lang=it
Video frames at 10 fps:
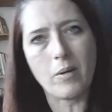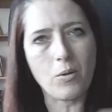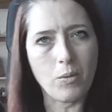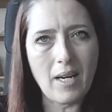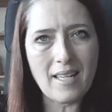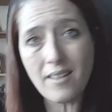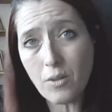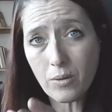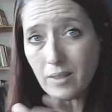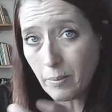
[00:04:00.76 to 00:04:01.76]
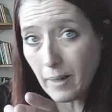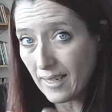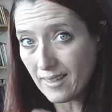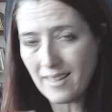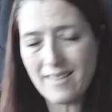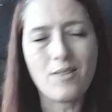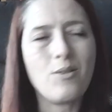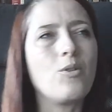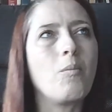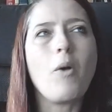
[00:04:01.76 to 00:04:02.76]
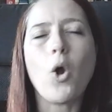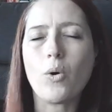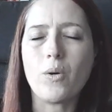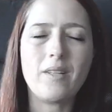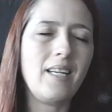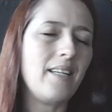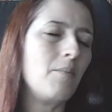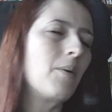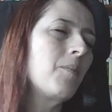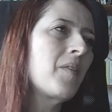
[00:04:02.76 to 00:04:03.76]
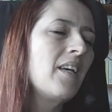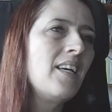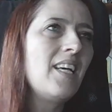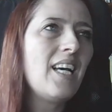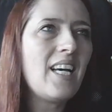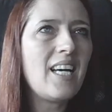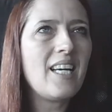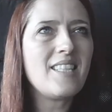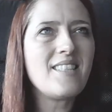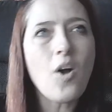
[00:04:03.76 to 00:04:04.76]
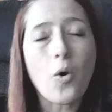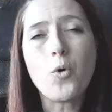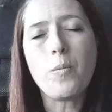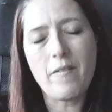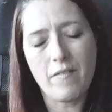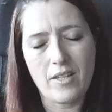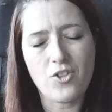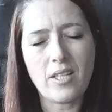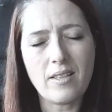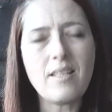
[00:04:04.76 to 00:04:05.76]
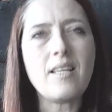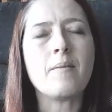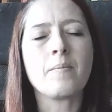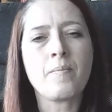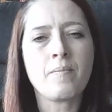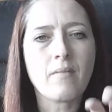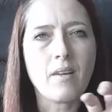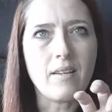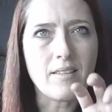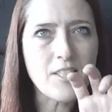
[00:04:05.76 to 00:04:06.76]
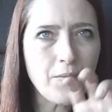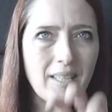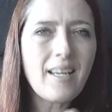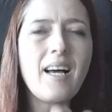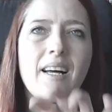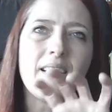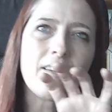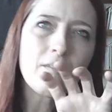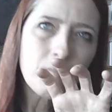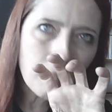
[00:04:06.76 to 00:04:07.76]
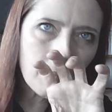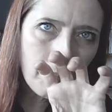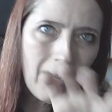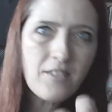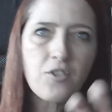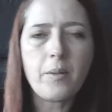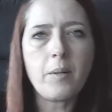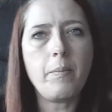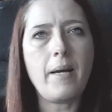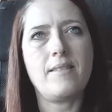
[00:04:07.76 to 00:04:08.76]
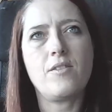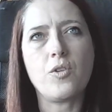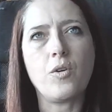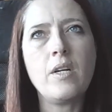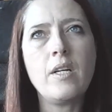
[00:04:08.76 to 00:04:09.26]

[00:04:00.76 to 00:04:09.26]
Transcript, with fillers: comunque la seconda parte, il secondo blocco del libro, eh, si occupa invece di eh, sfatare mm, pezzo per pezzo